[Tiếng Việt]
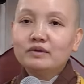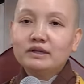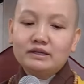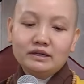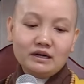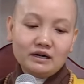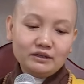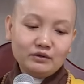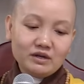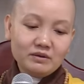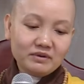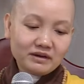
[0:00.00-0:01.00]
vị chỉ cần
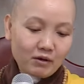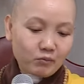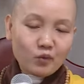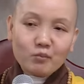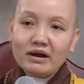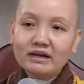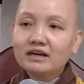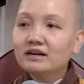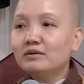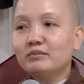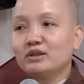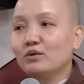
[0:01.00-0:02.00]
nhiều khi mình đọc một bài kinh
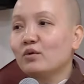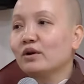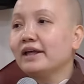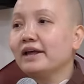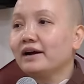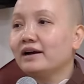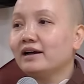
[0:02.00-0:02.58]
là mình thuộc liền.